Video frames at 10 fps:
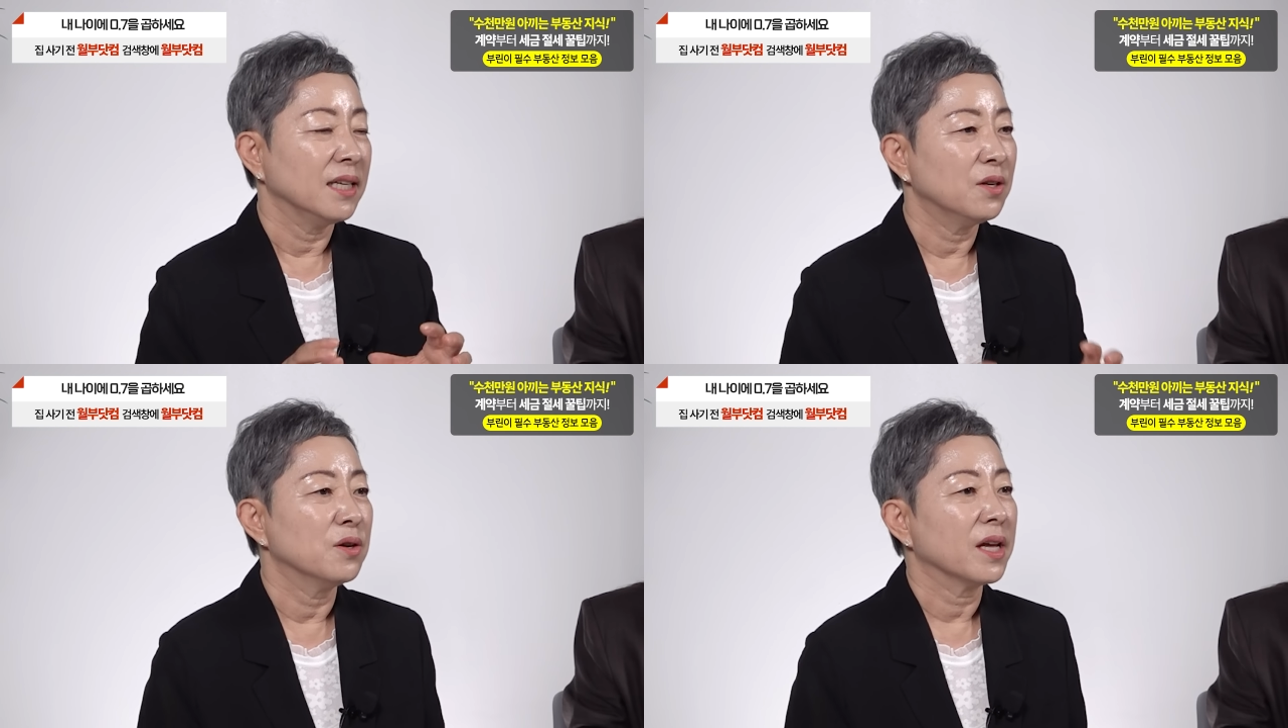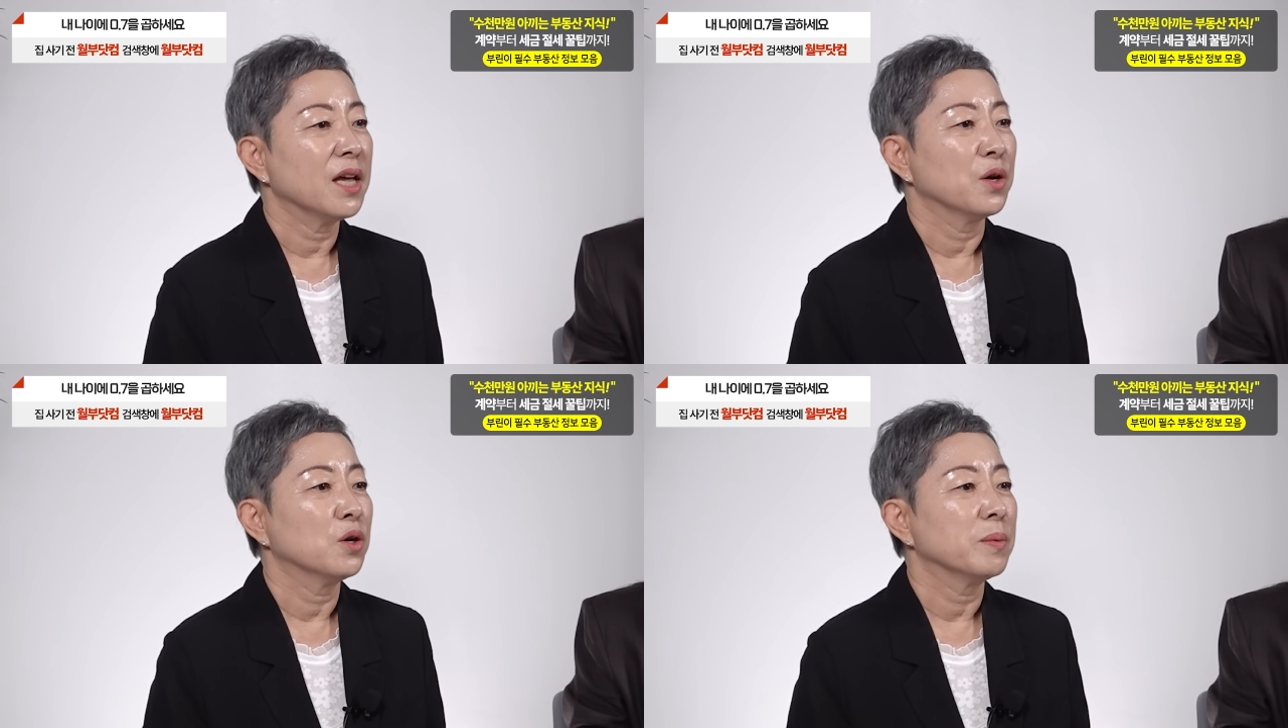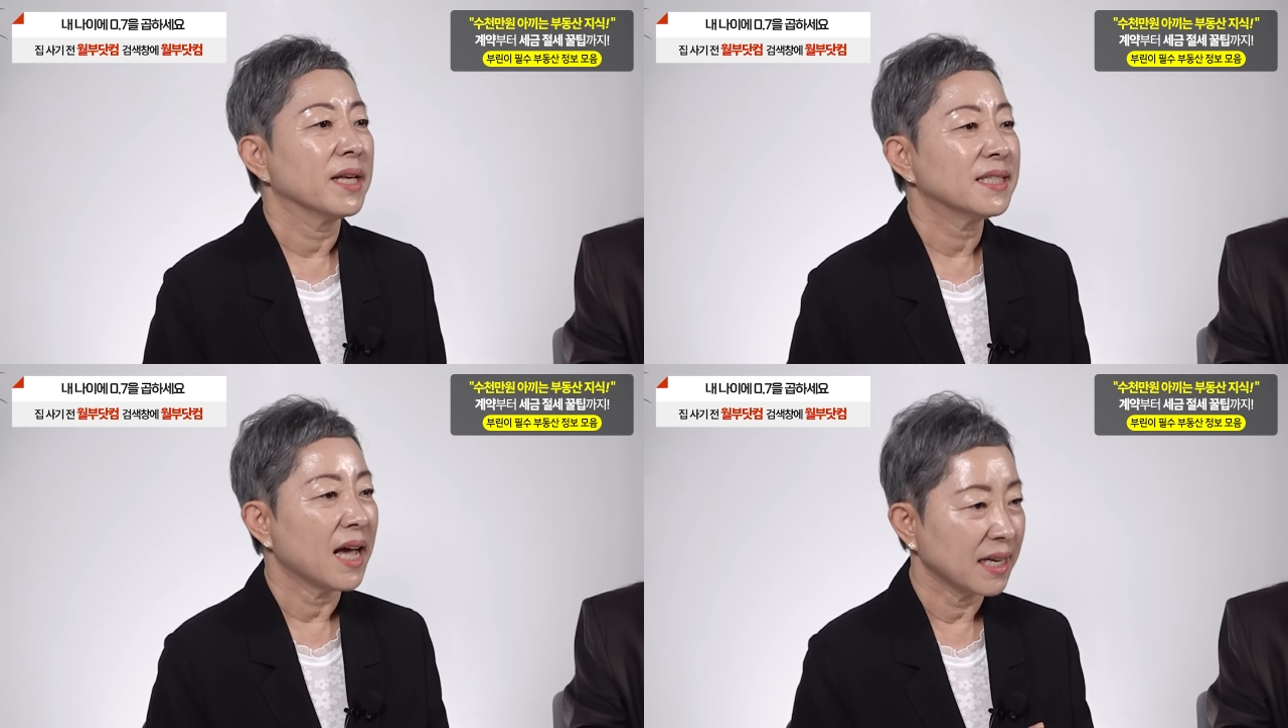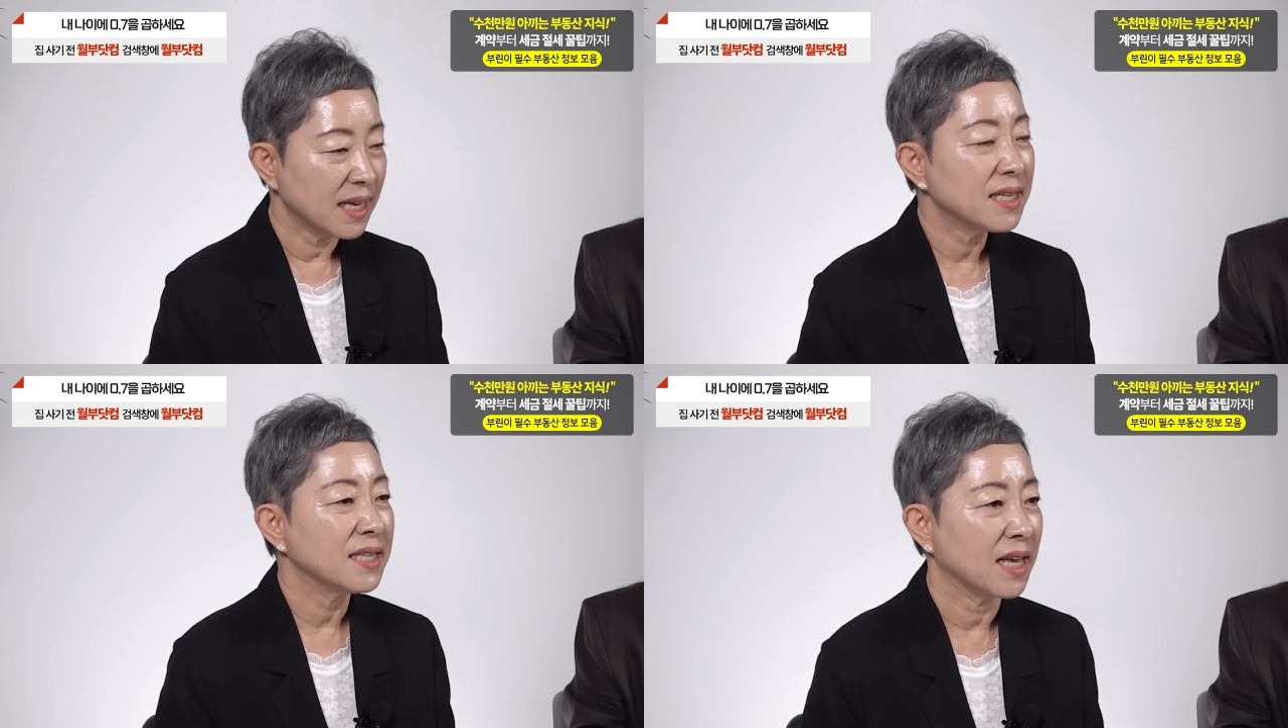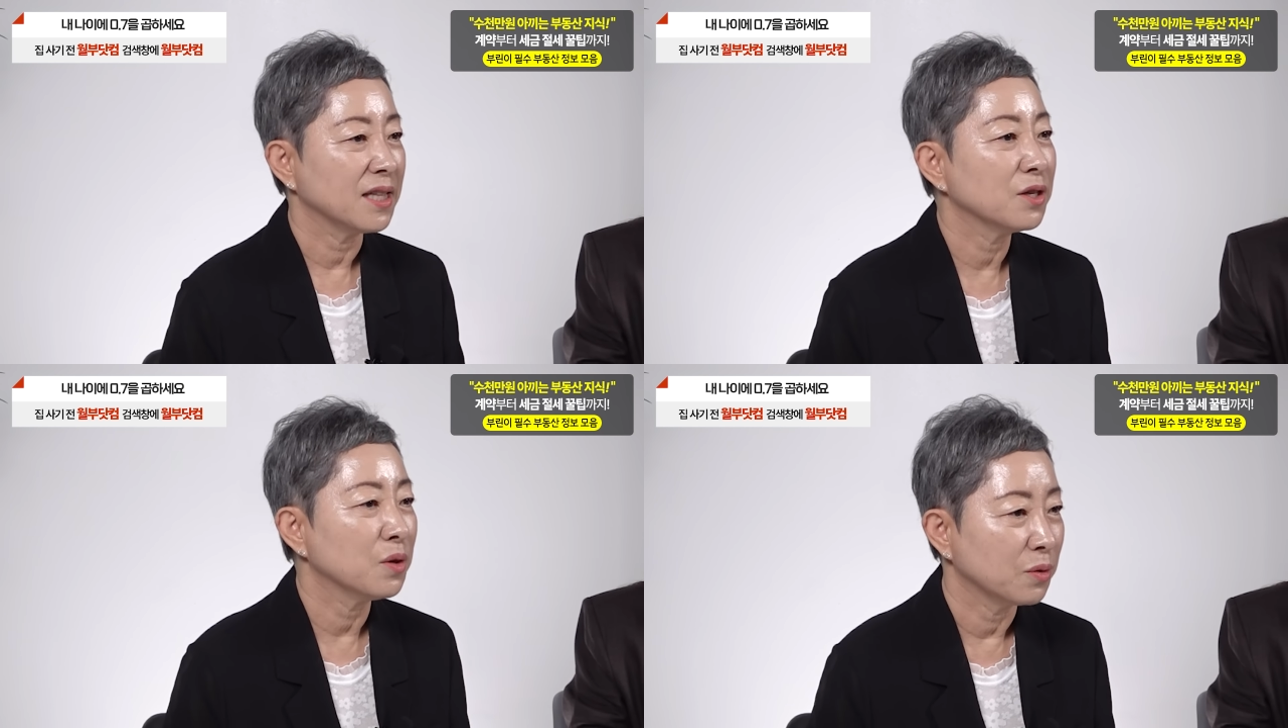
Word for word: 이런 게 여러분의 자산이 되는